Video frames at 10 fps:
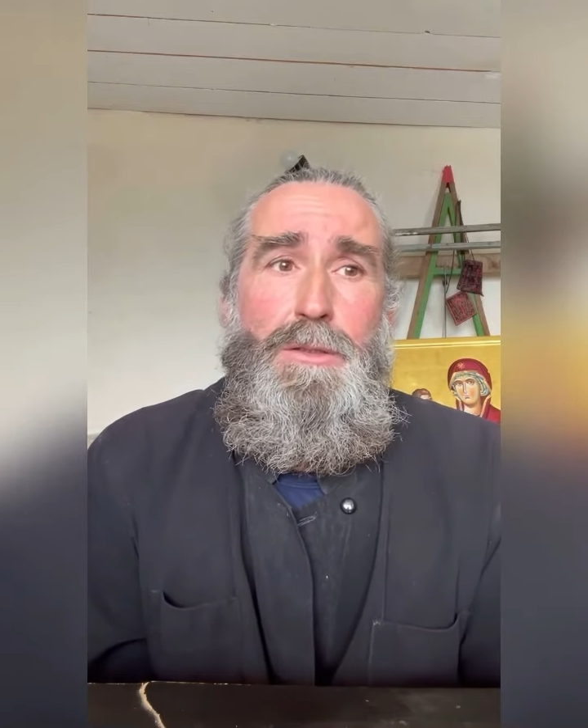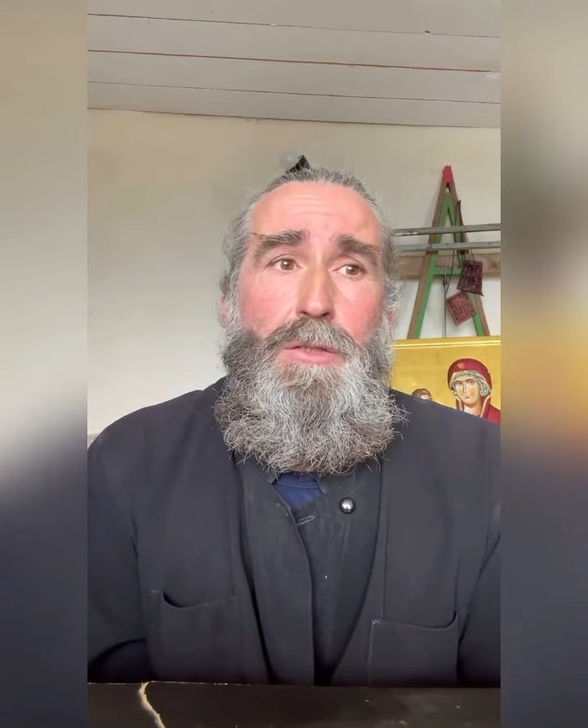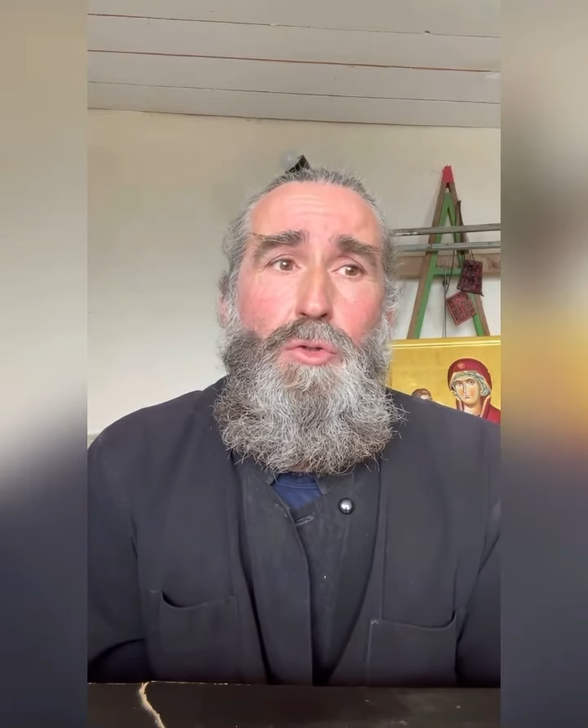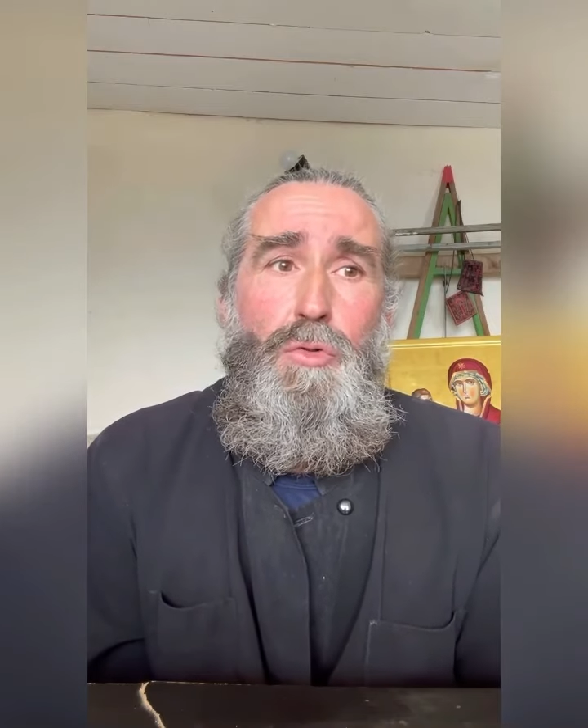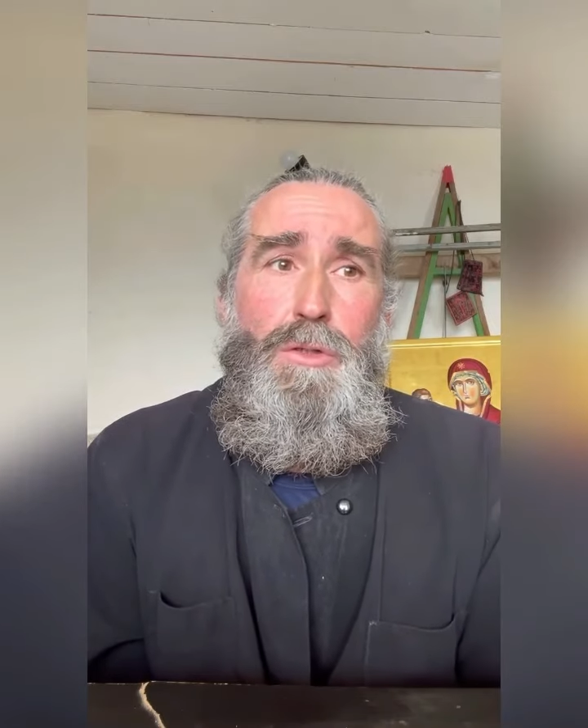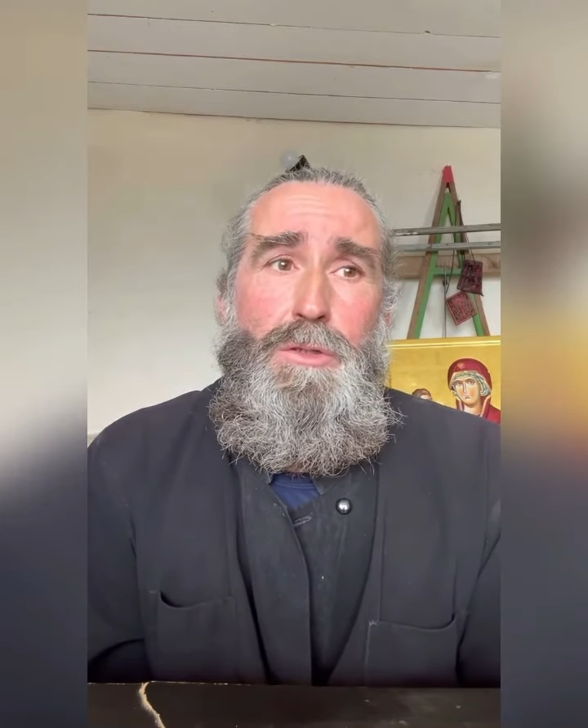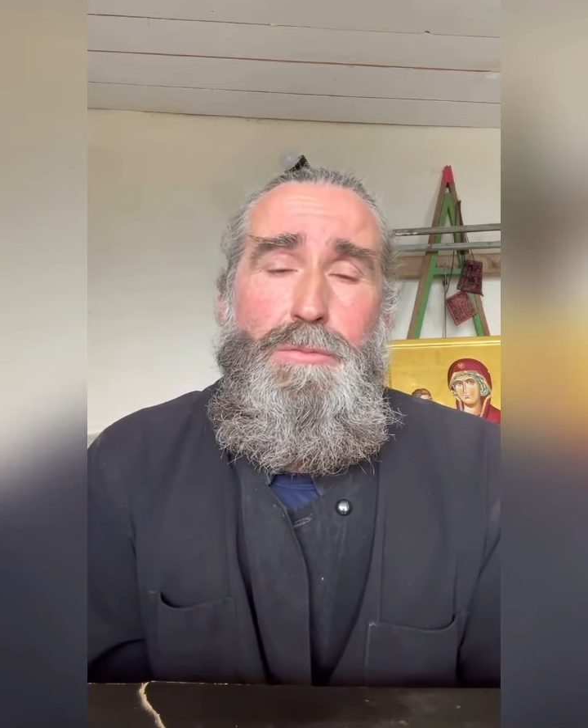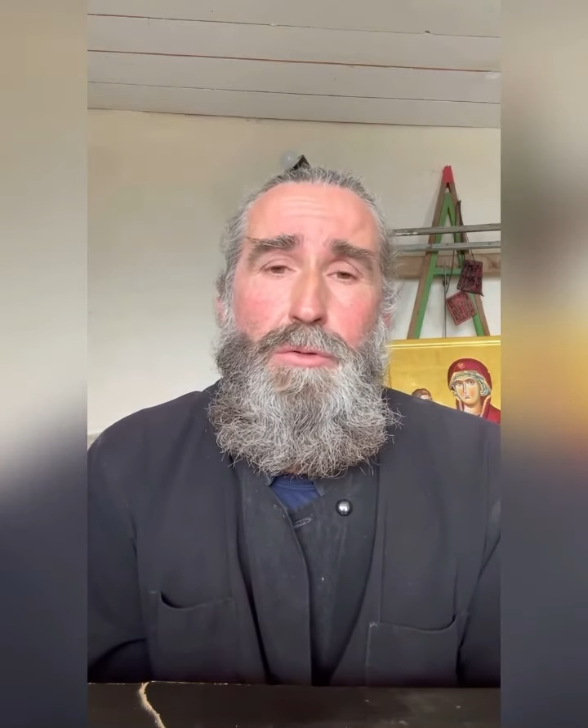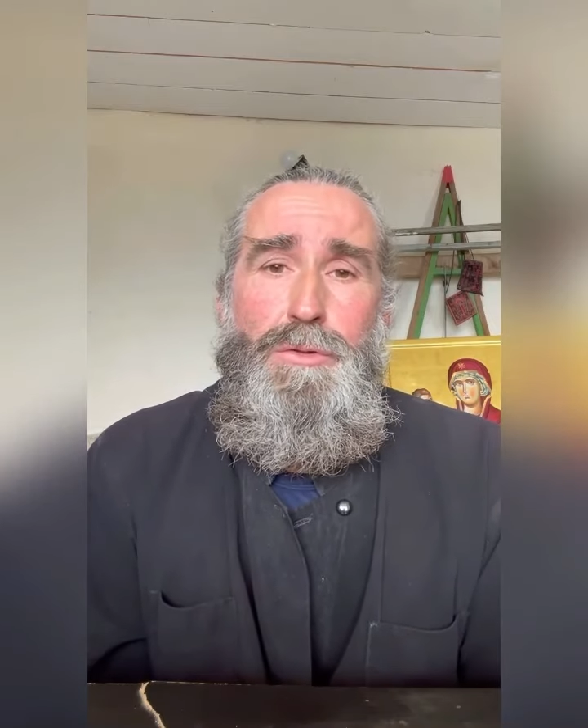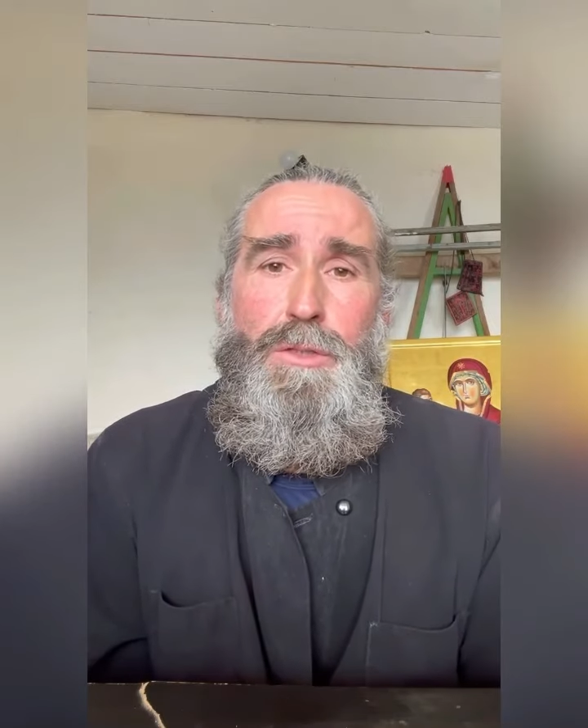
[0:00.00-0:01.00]
Как только
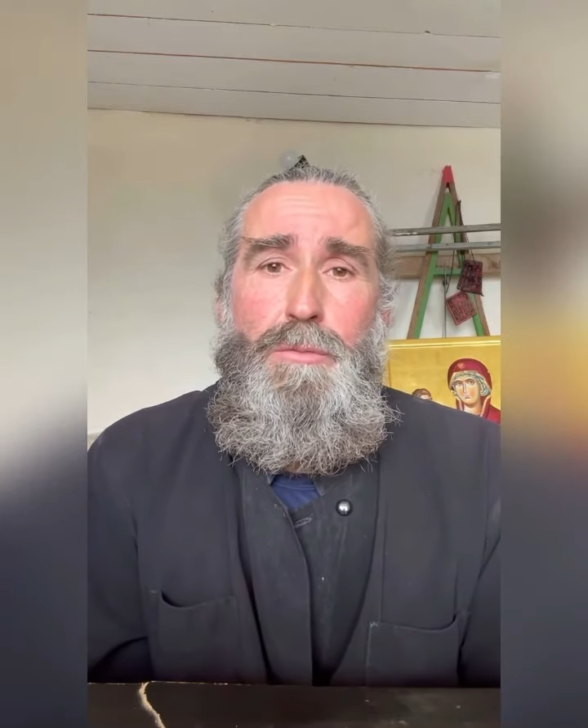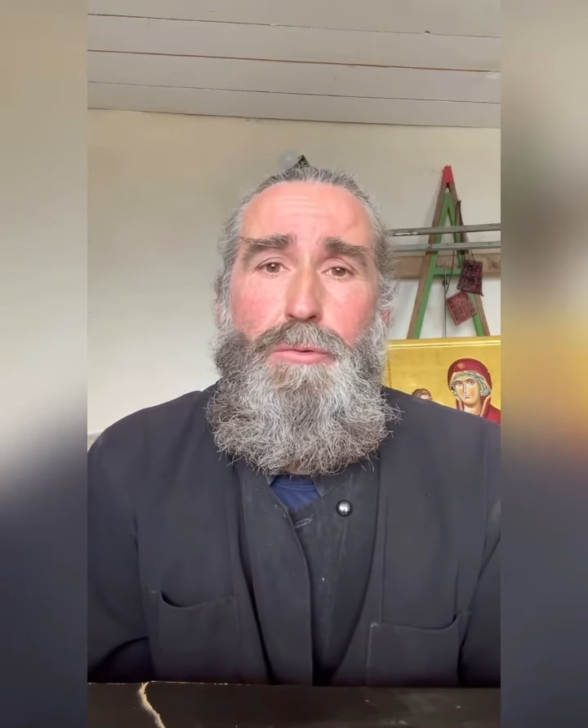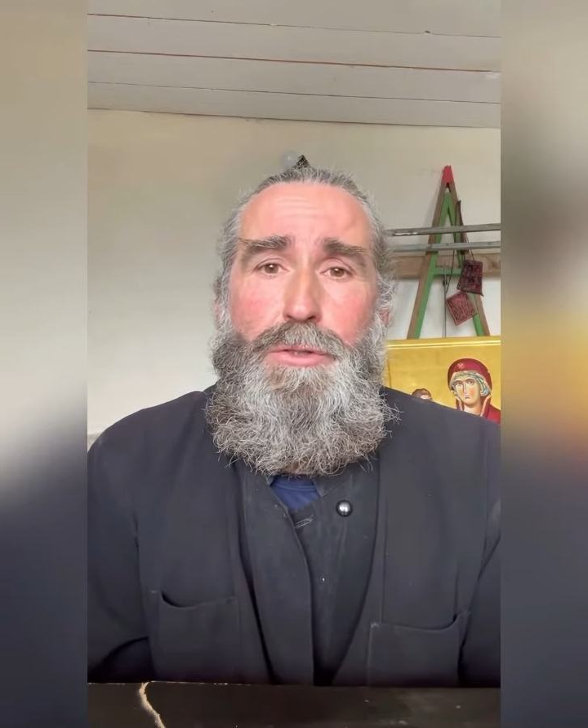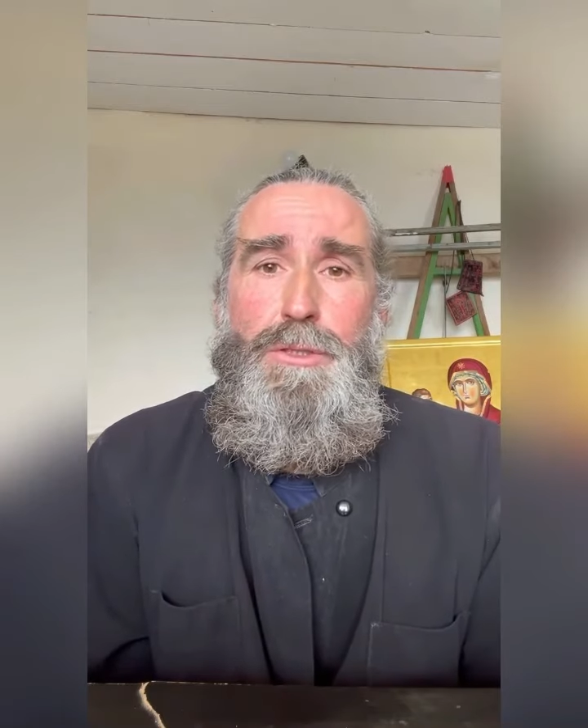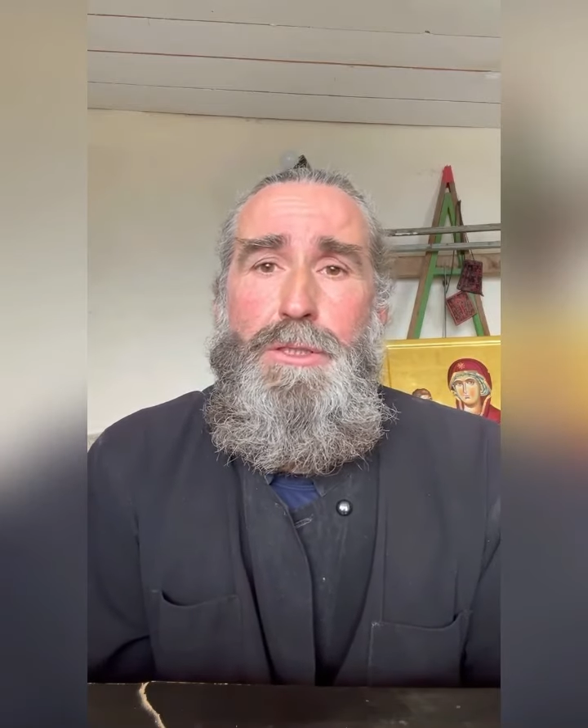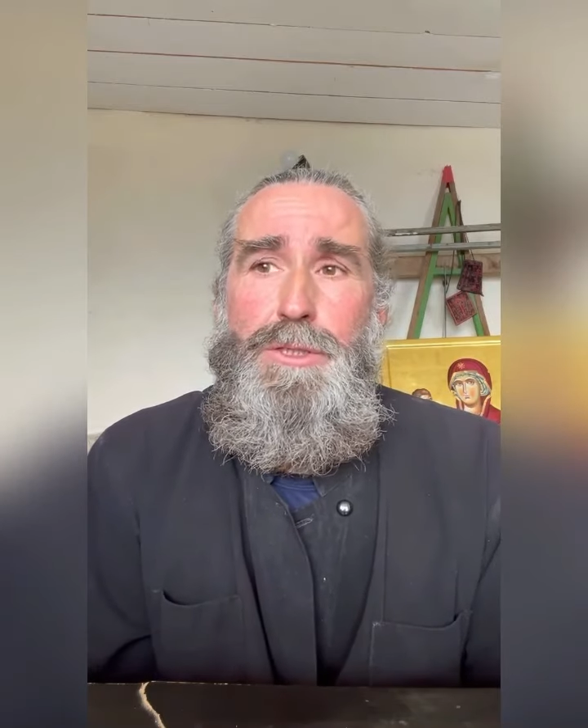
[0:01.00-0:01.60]
доберусь до почты,